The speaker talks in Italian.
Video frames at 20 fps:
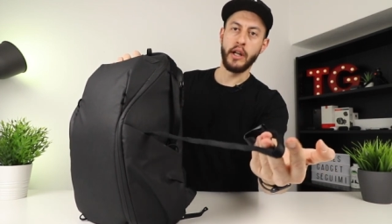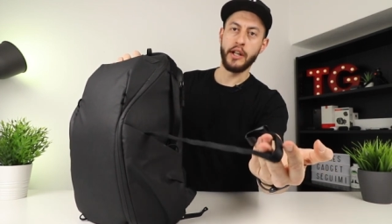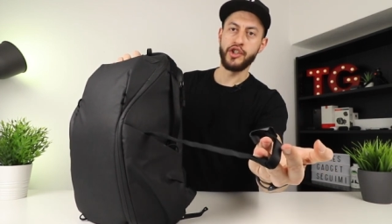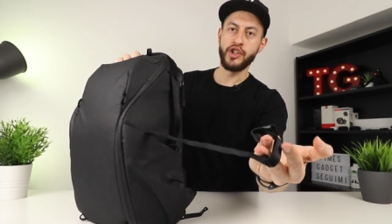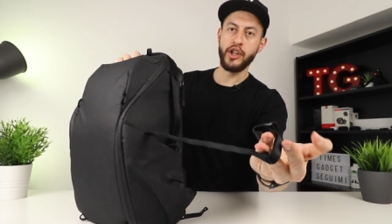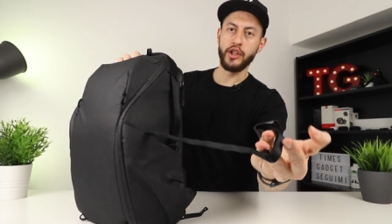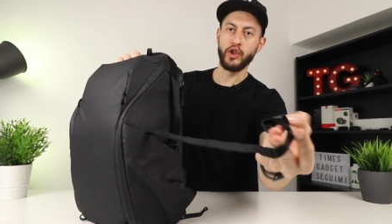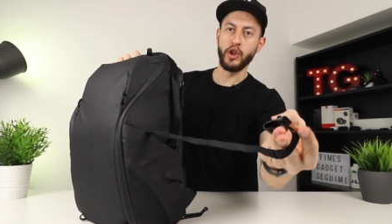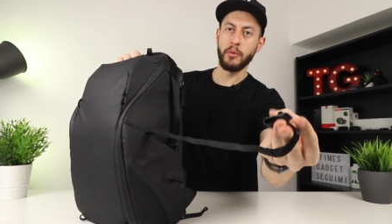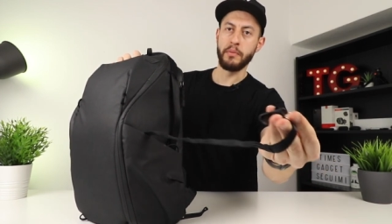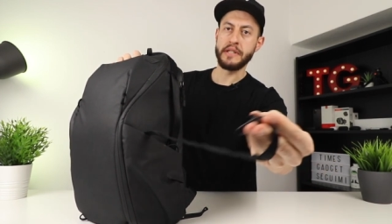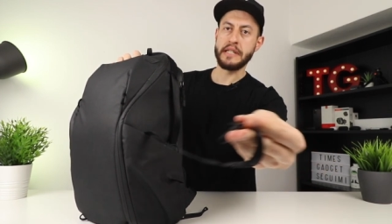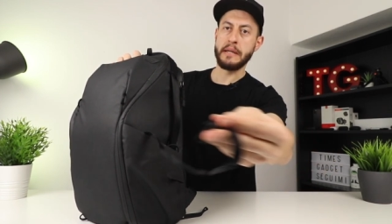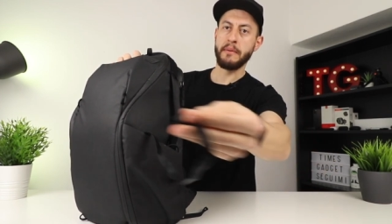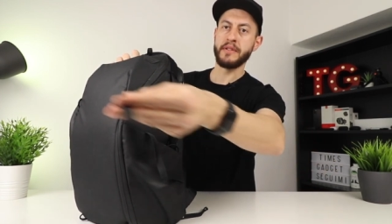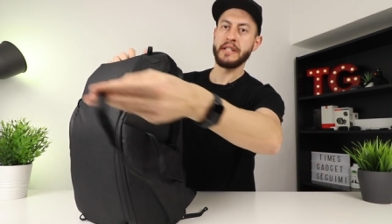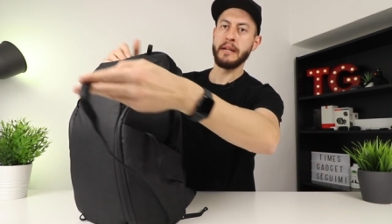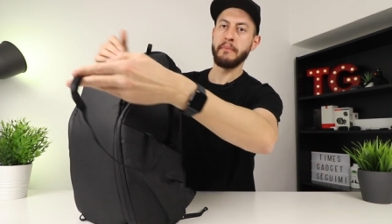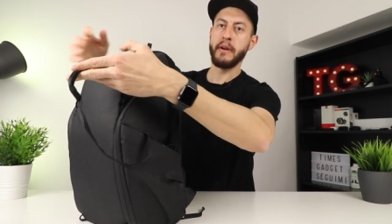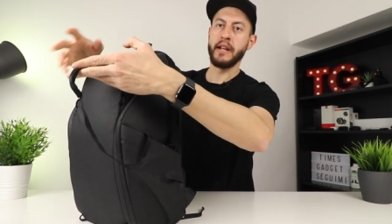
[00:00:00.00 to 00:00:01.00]
laccetto che
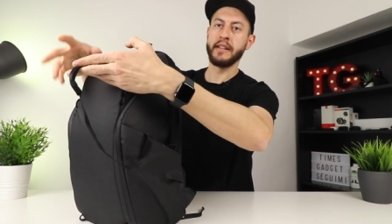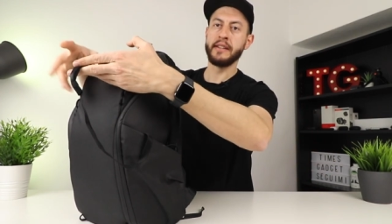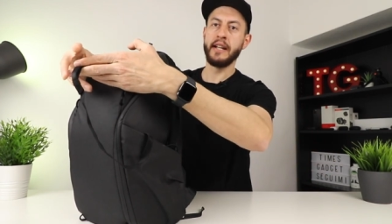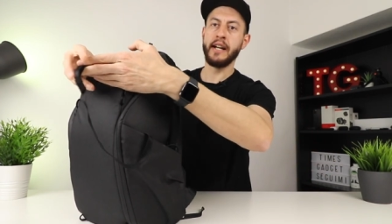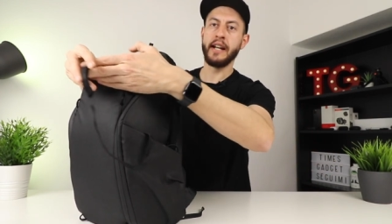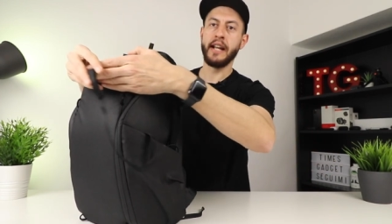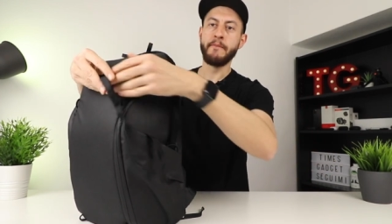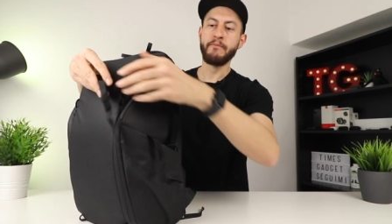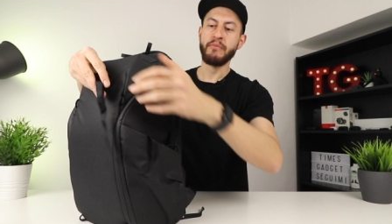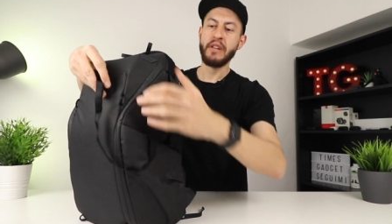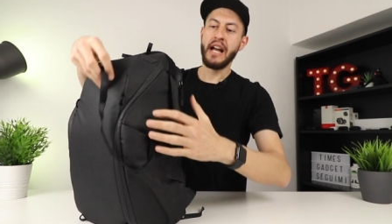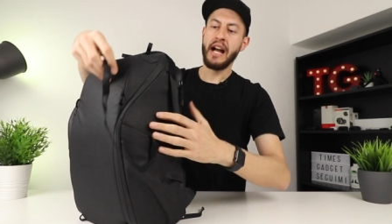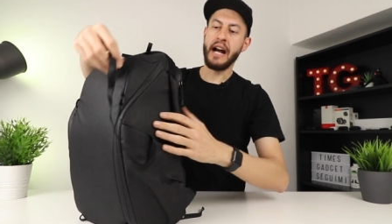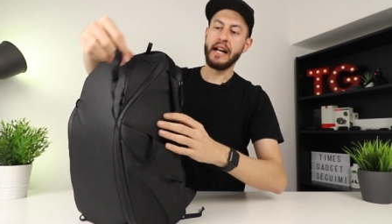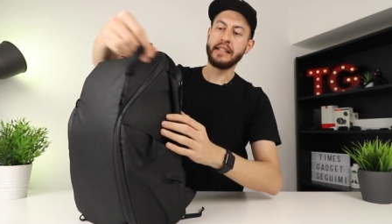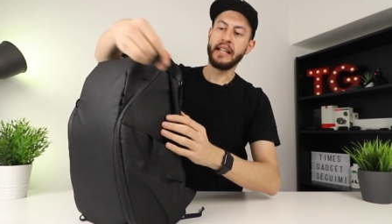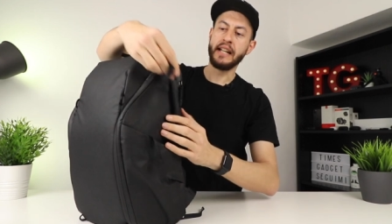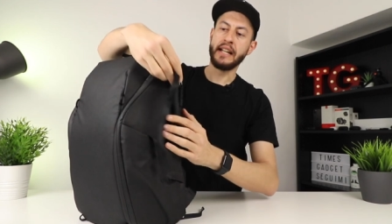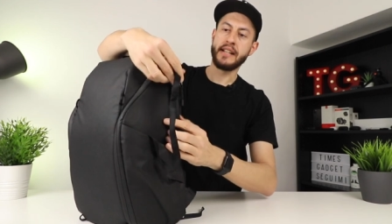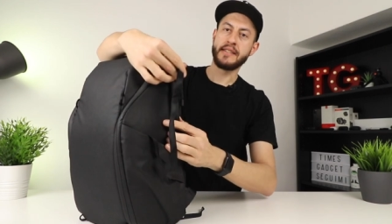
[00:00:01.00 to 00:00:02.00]
possiamo sempre andare
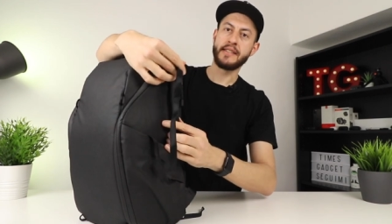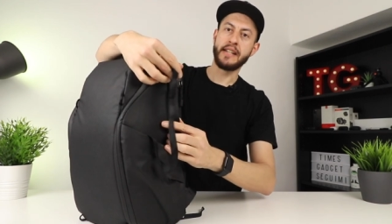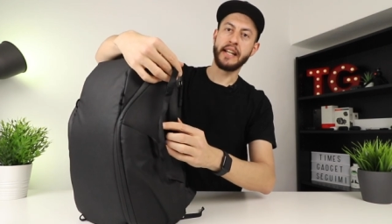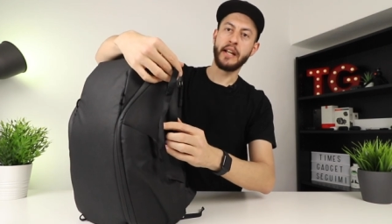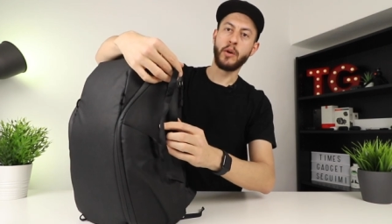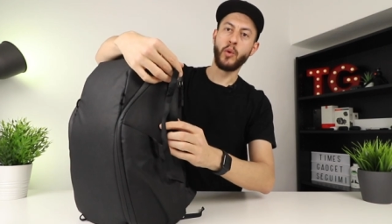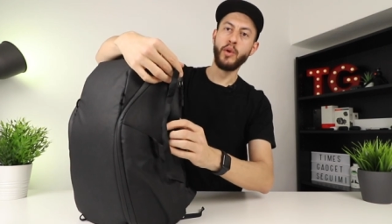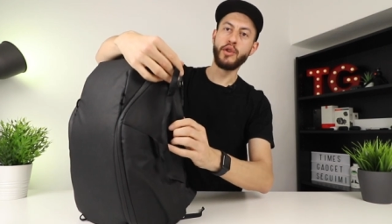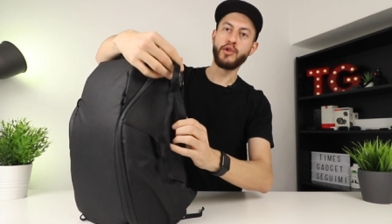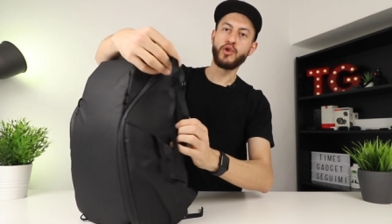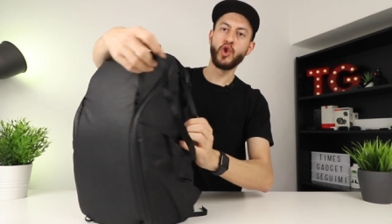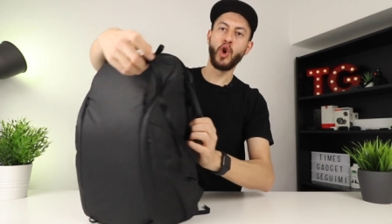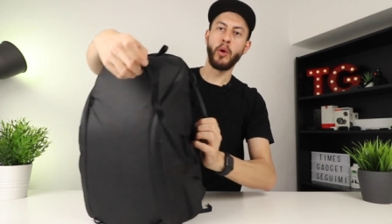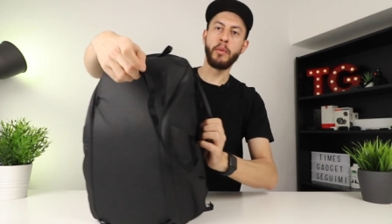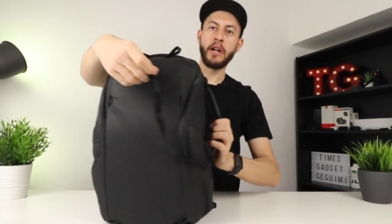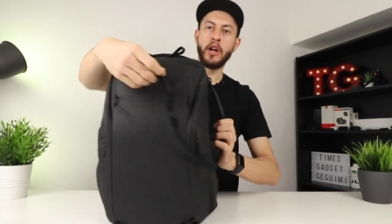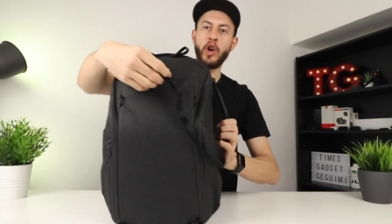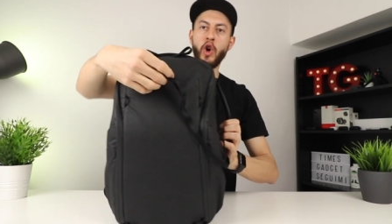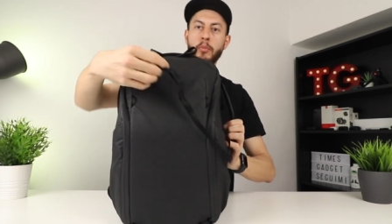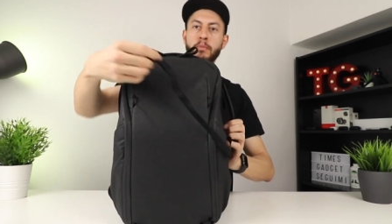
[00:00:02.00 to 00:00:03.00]
ad incassare qui
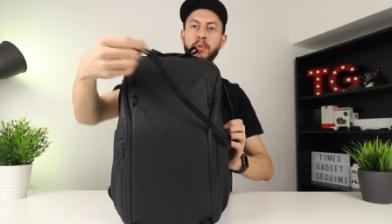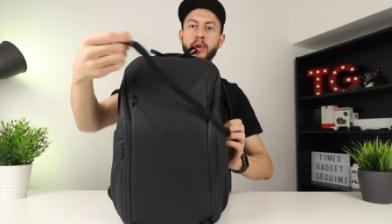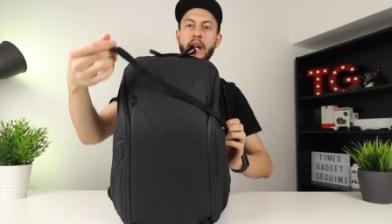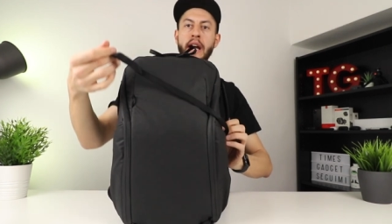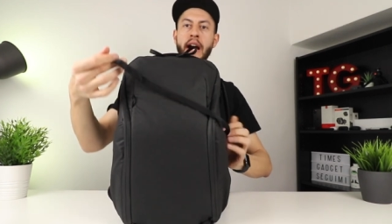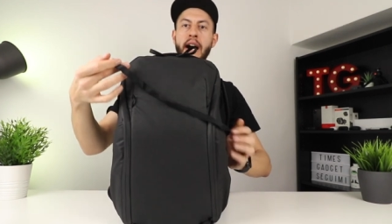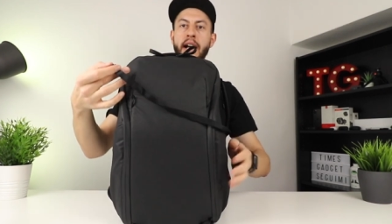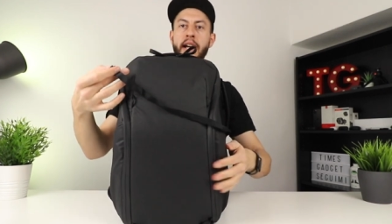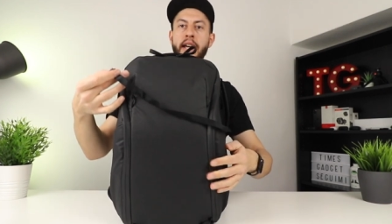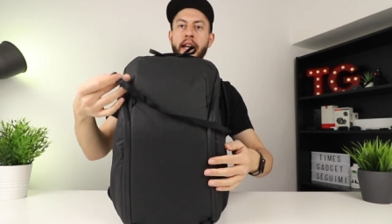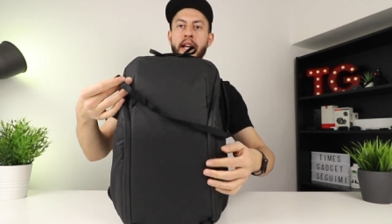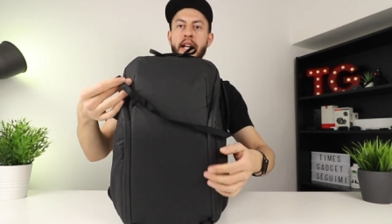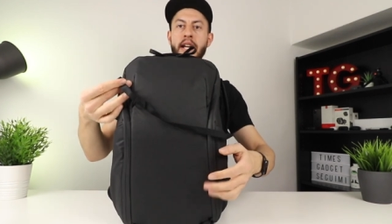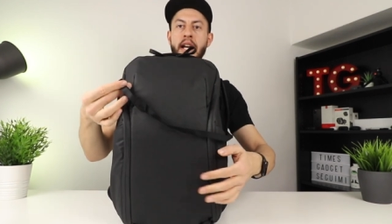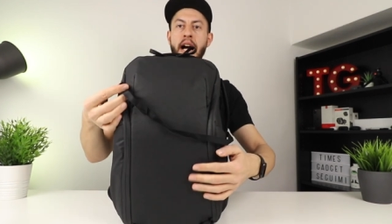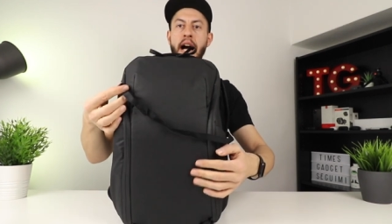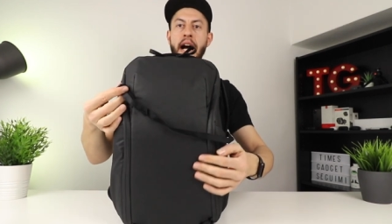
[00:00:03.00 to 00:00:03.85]
sopra oppure anche